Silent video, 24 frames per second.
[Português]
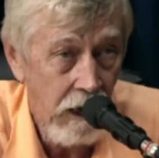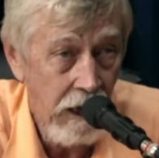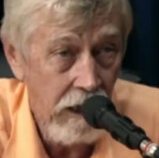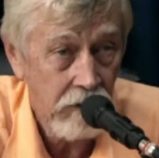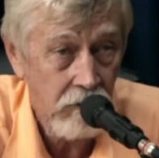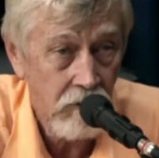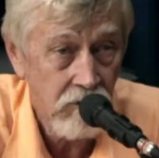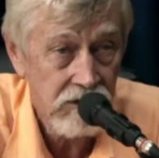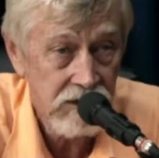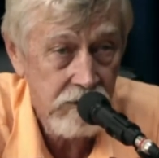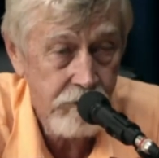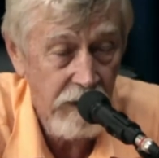
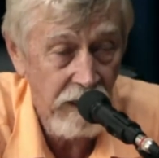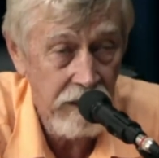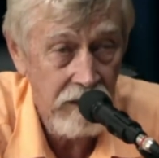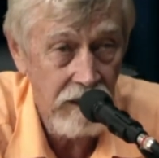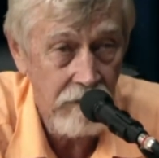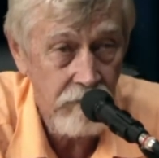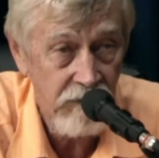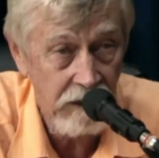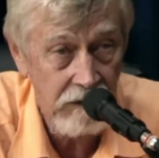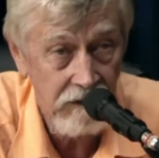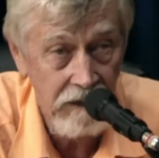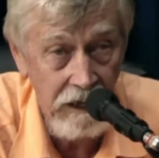Alguns
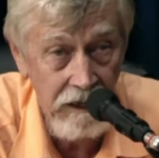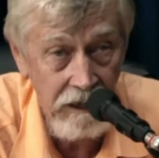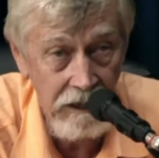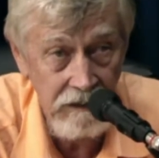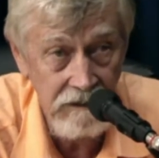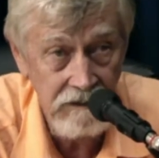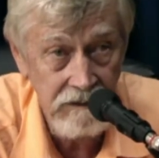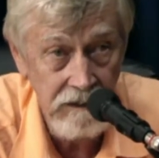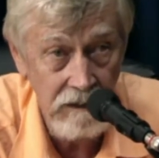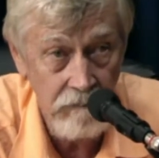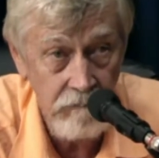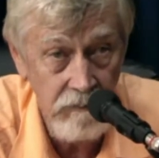
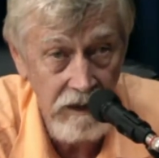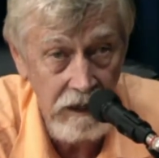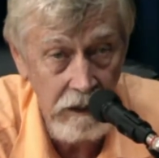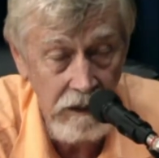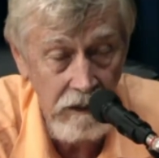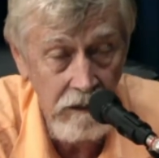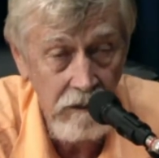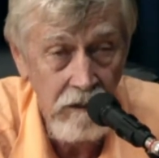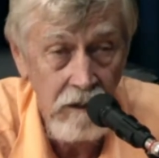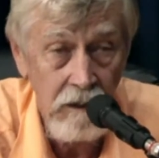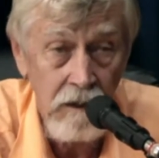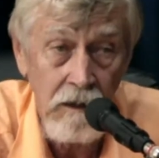parlamentares
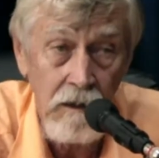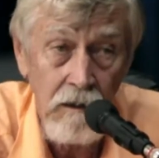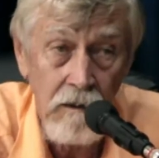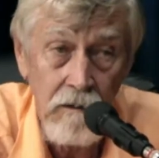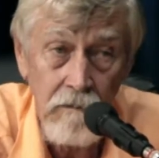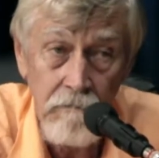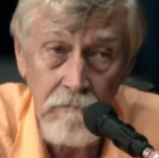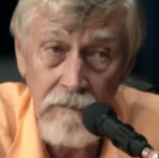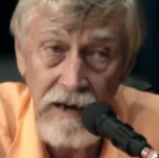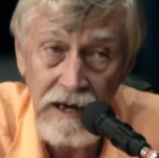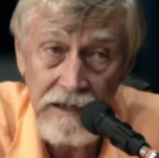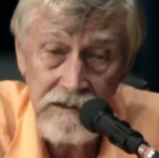também
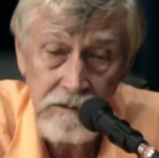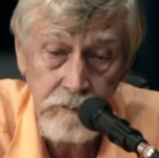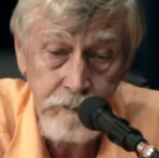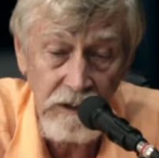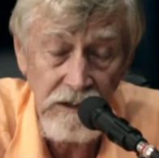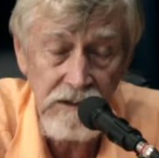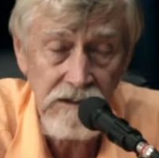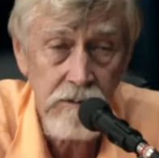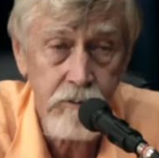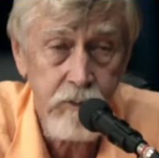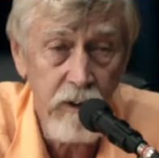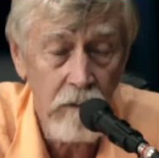mas
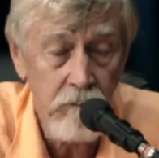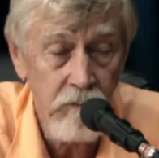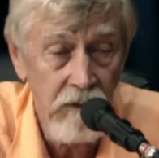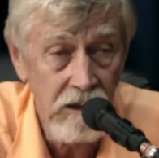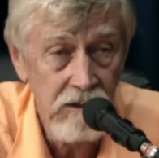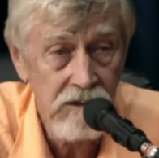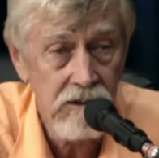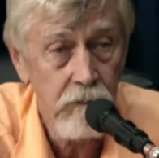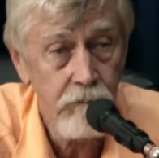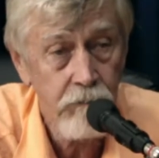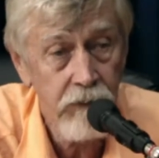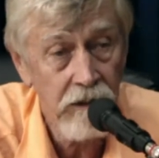
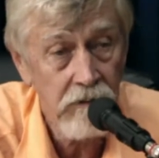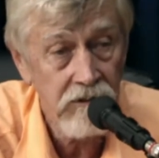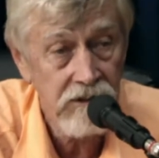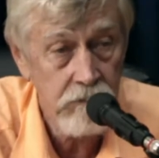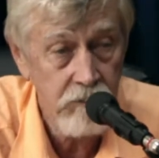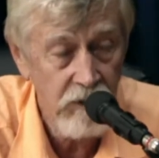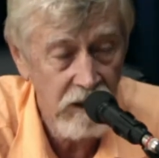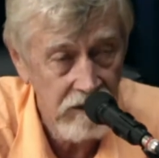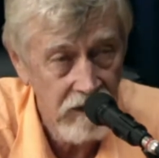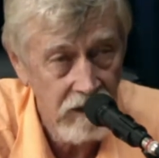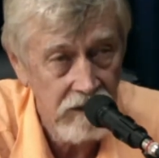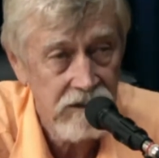principalmente
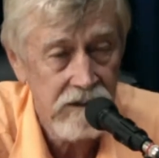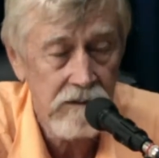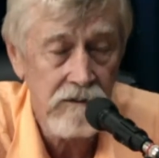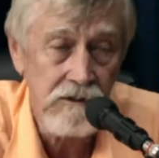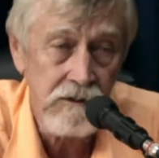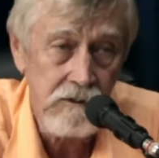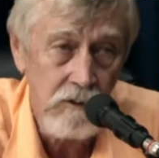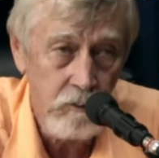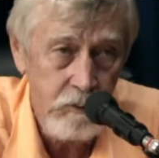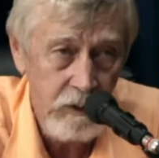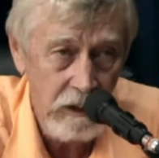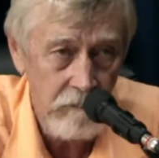pelos
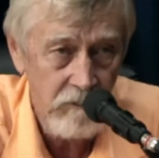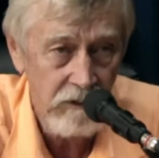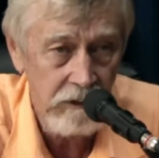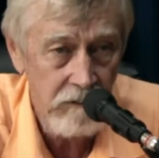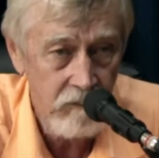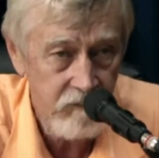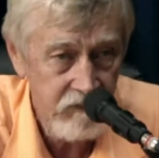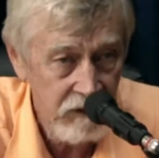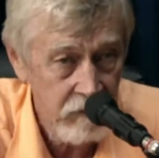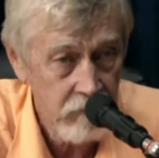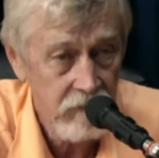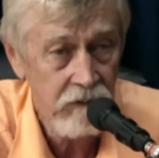ministros do Supremo
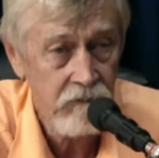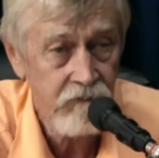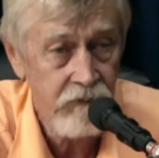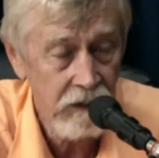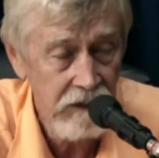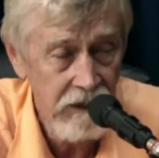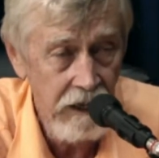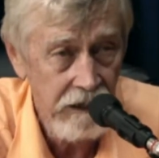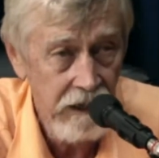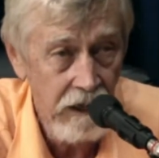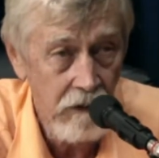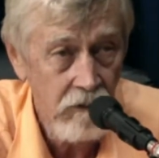Tribunal
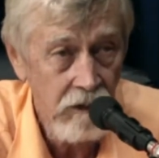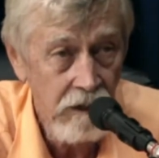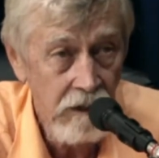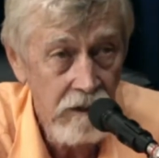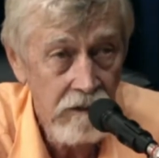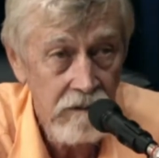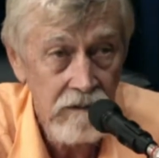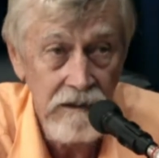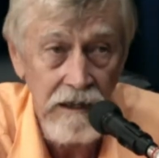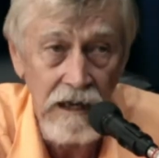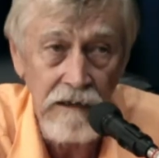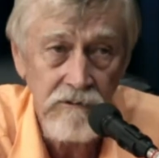Federal.
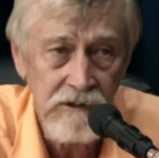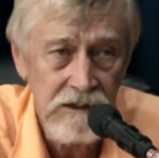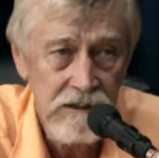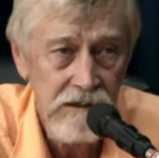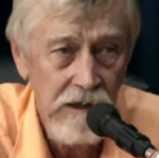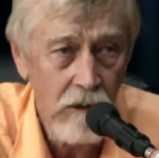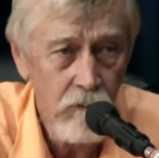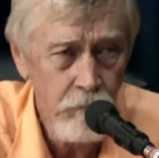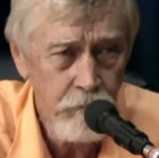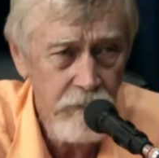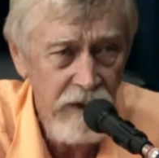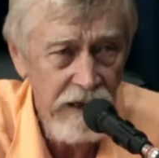Não
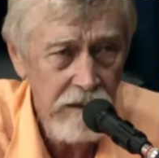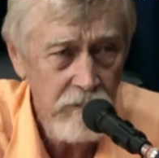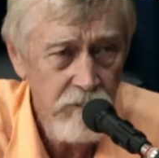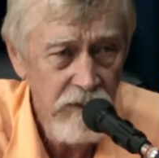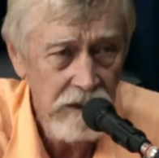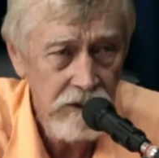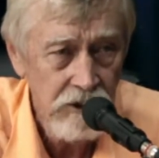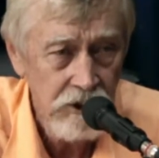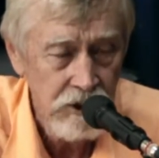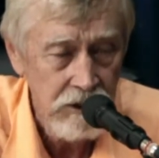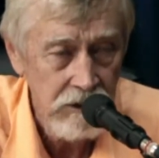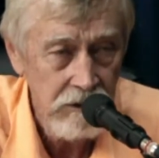estão
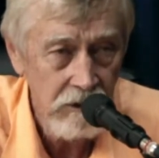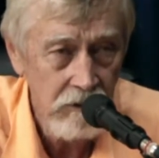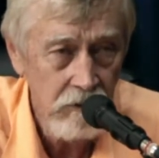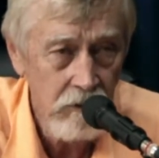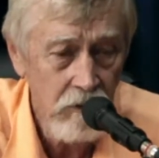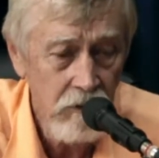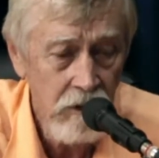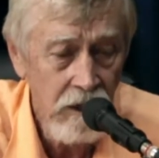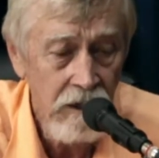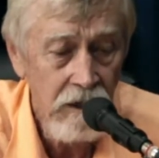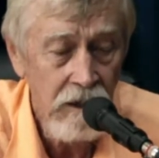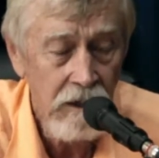
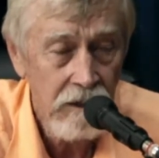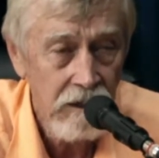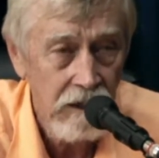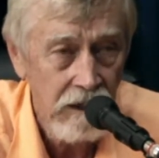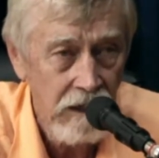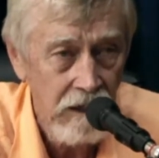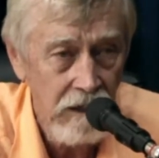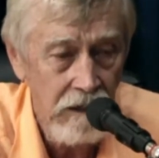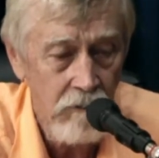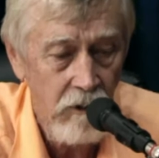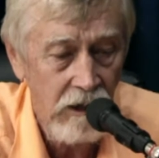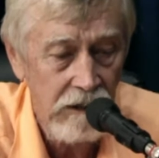permitindo
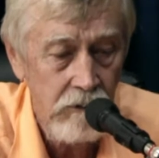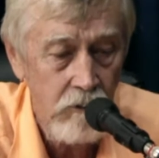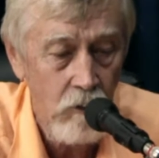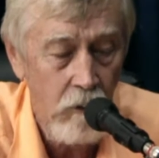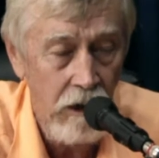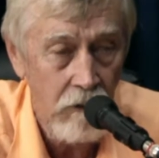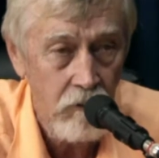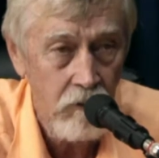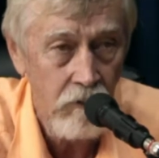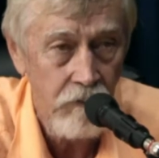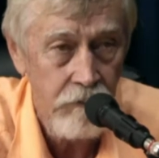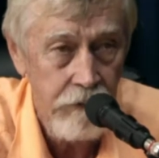que o
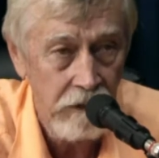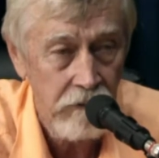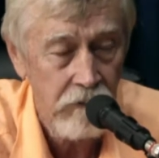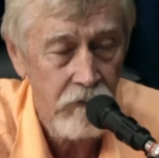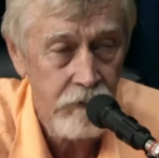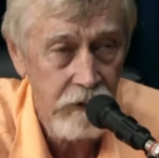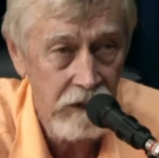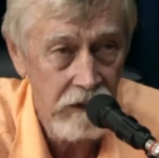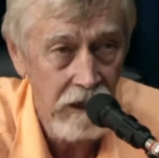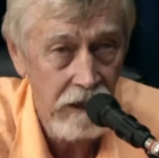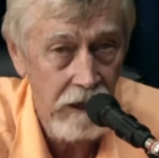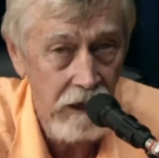atual
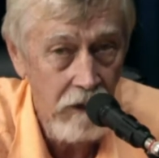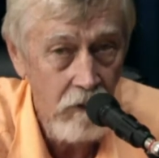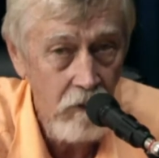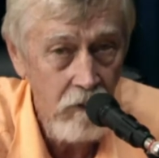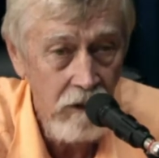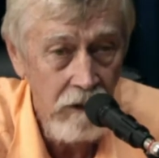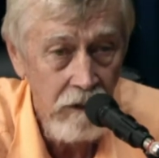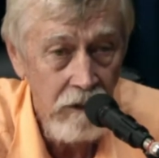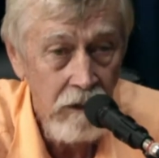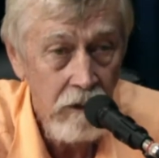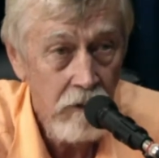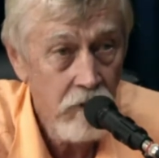governo
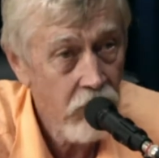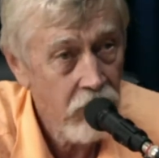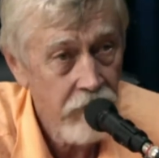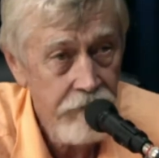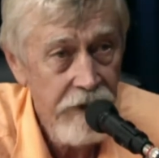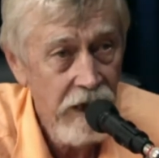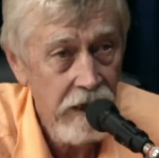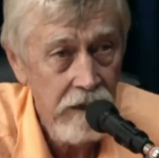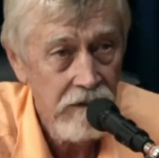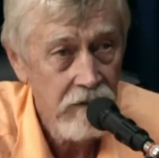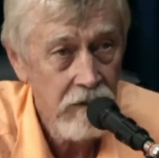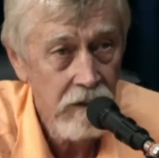federal
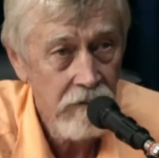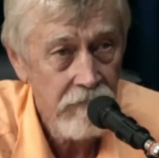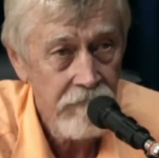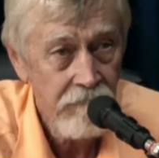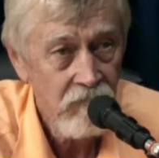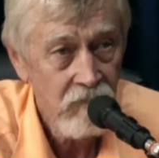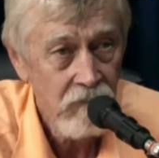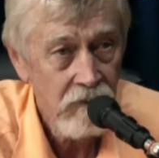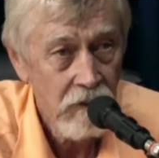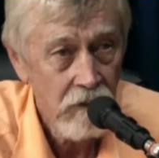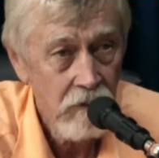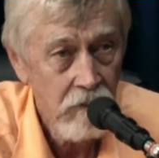governe.
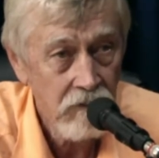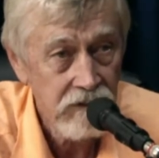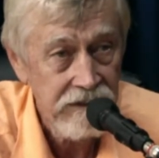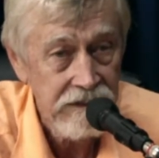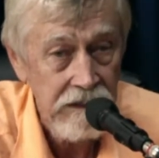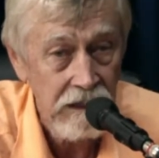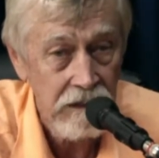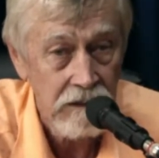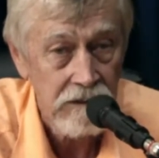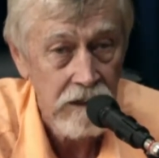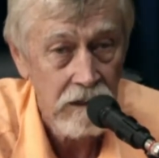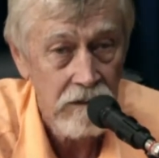Ou
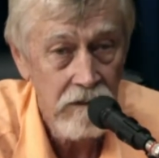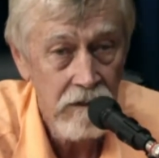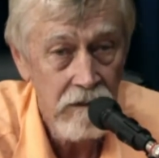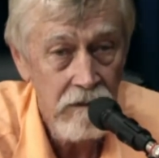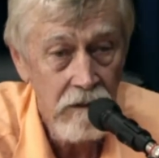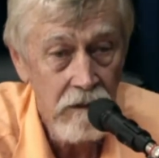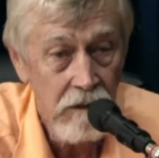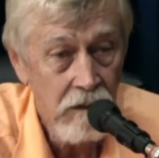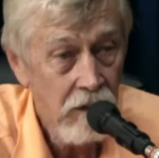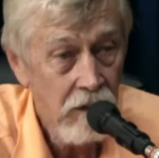seja,